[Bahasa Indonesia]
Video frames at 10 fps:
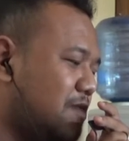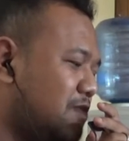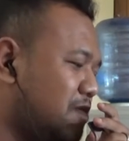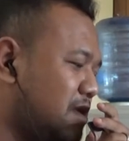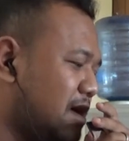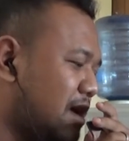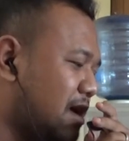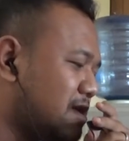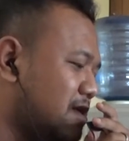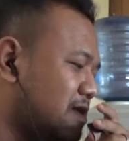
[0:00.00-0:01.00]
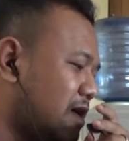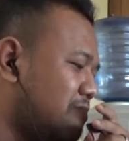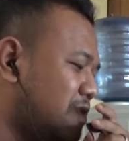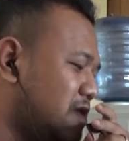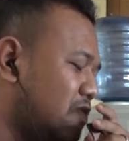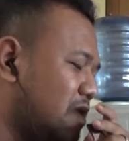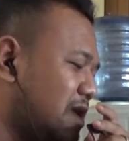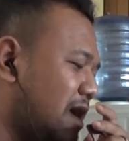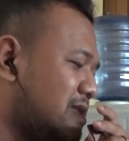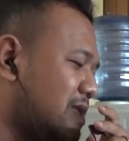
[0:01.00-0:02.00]
berbicara tentang bentuk
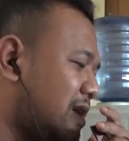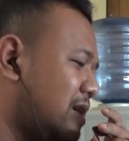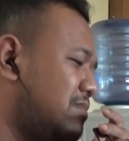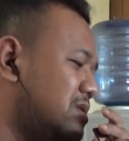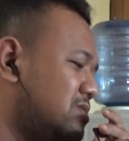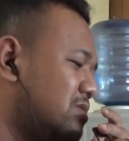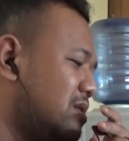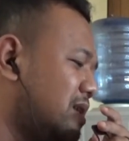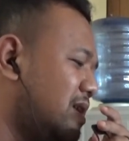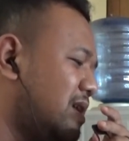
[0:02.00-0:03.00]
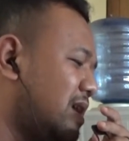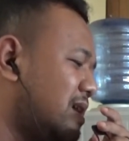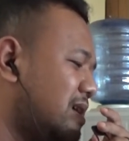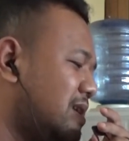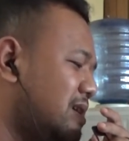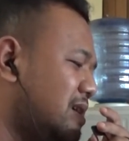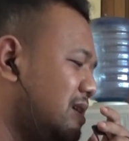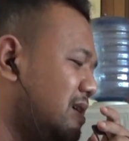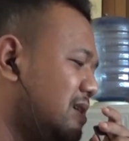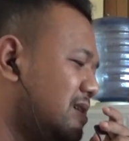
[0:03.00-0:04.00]
nyata bentuk real yang ada
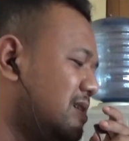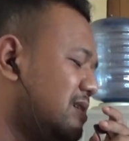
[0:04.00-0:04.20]
di